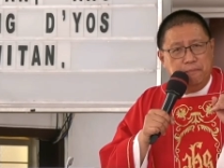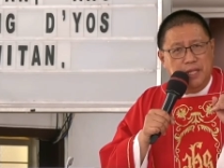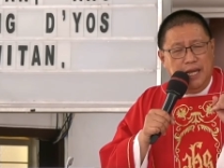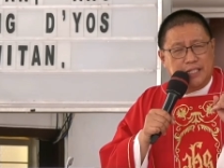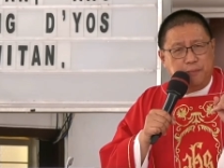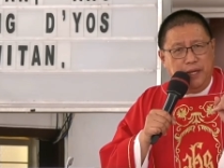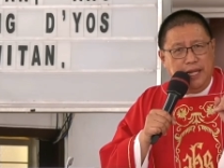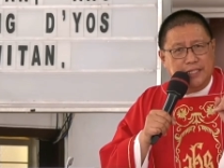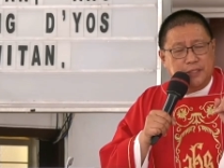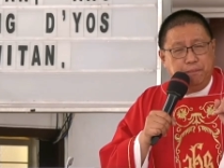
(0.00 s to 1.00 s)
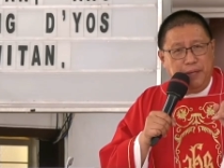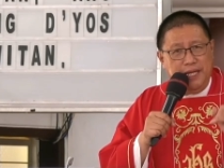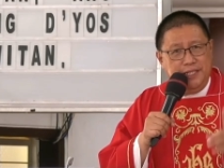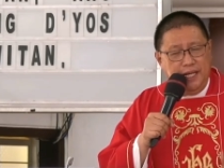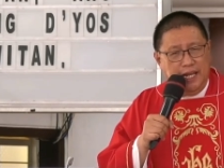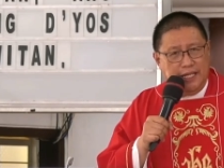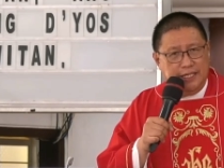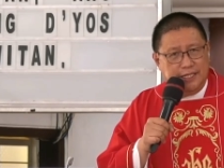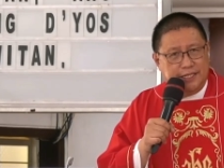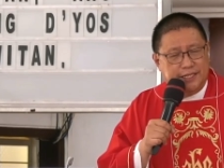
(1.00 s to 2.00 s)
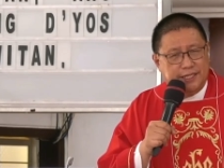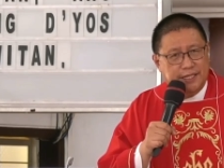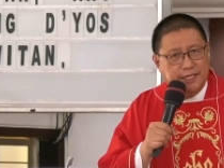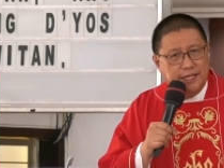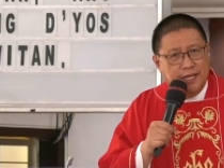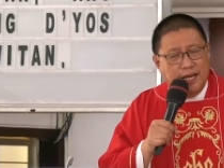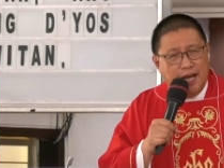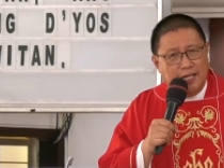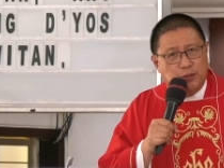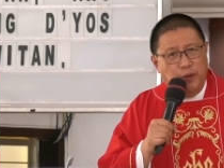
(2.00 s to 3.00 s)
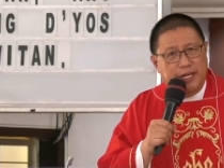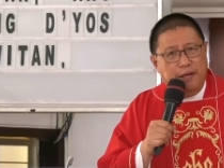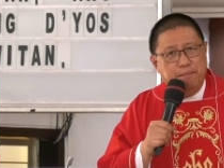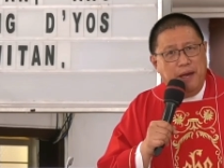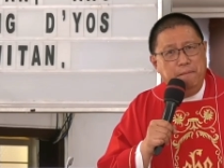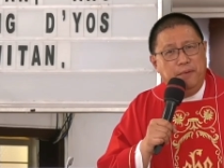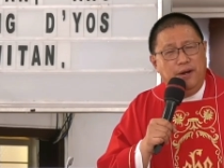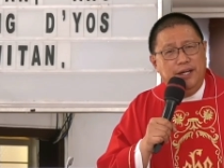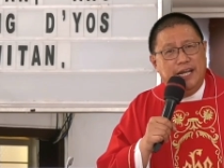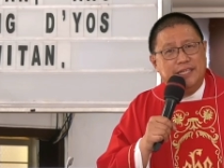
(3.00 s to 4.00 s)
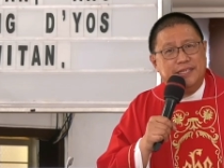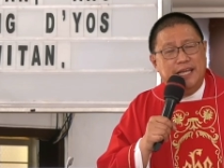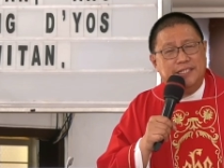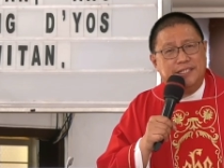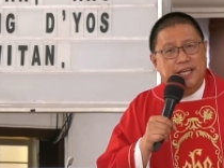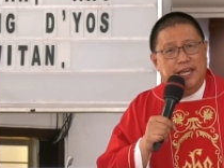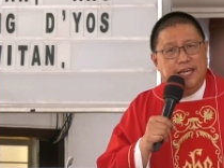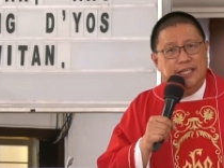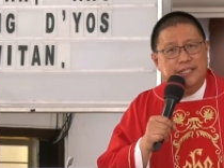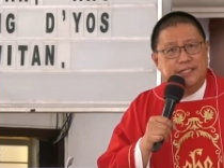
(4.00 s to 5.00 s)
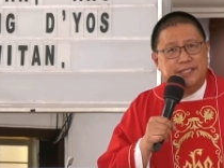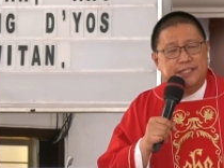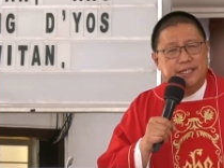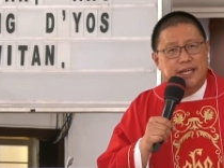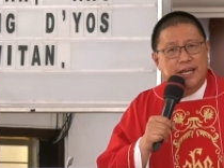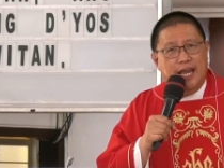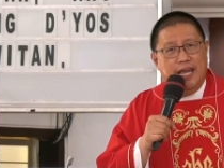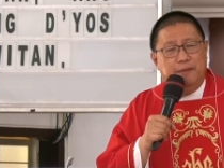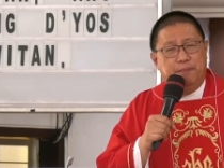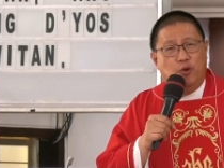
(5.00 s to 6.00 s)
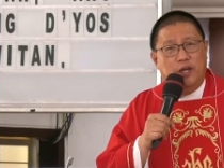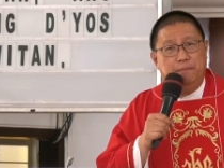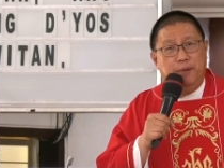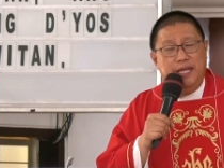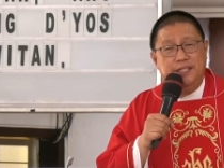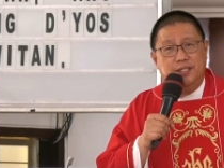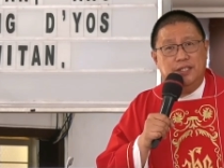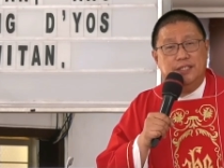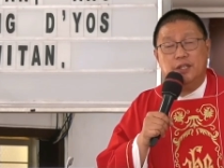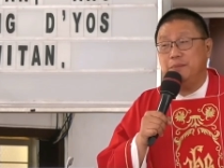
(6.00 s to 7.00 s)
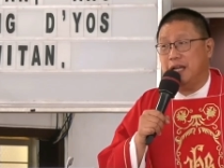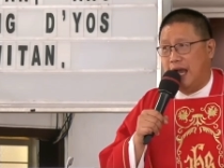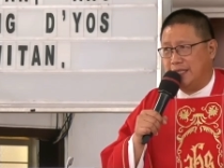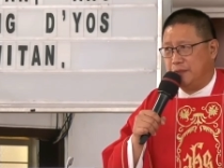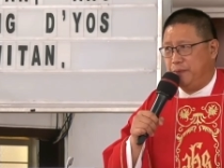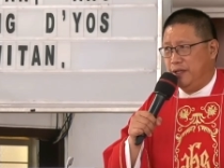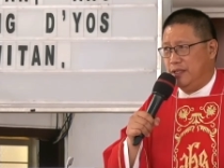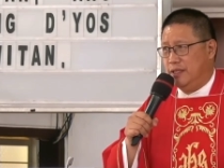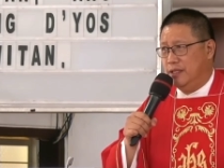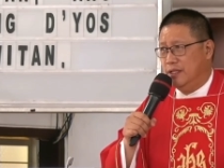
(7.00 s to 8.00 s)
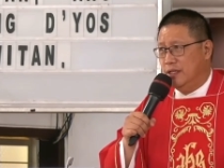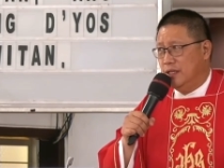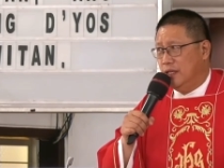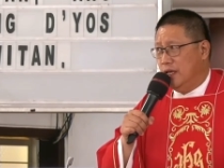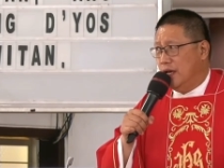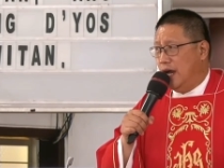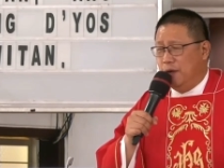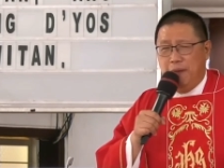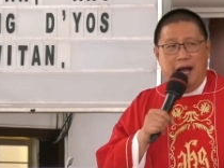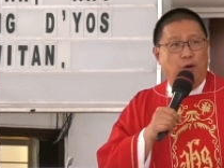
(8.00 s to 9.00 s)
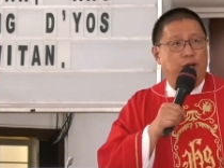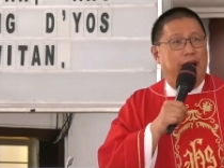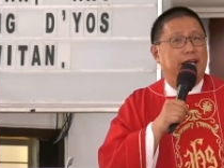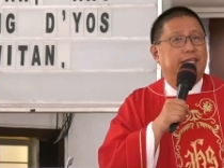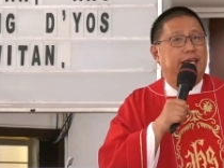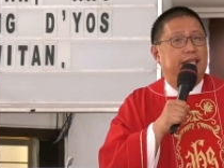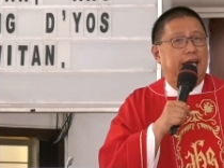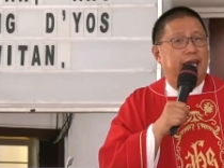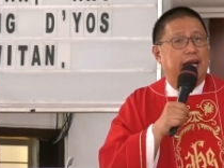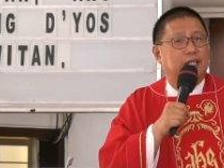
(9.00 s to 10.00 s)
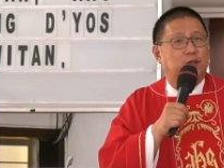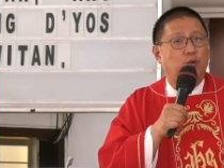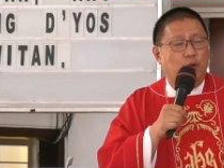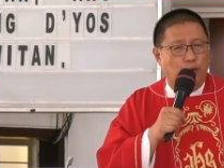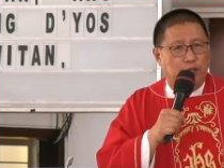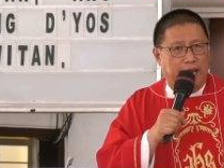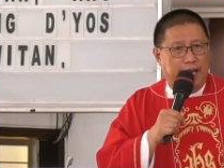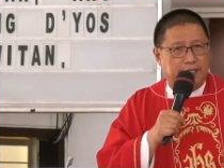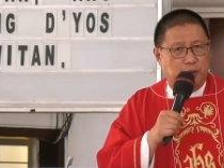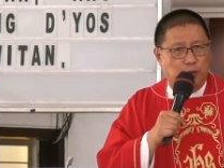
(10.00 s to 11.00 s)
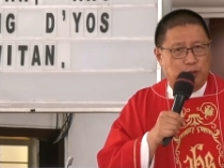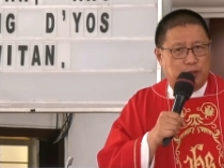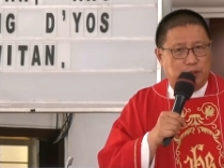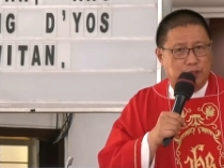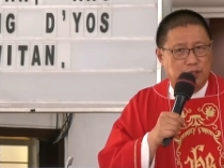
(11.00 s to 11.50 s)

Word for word: experience vigilance as we remember the teachings and prohibitions of the gospel. Ang baon natin ay ang turo ni Jesus.